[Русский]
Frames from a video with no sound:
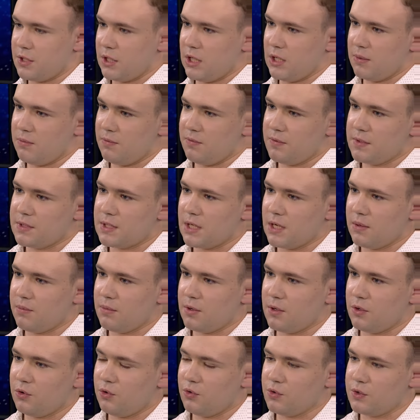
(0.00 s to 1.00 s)
такими
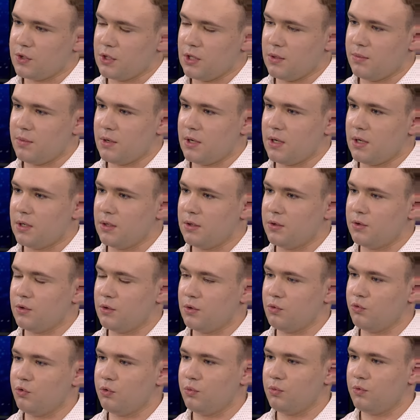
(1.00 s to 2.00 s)
весами, оно
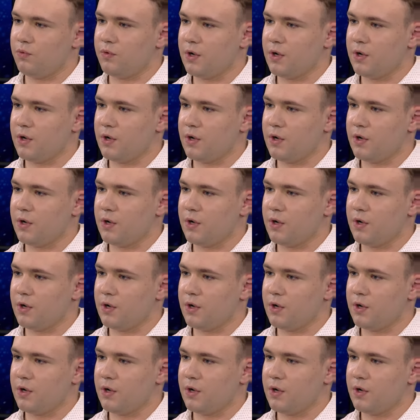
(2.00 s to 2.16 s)
занимает уйму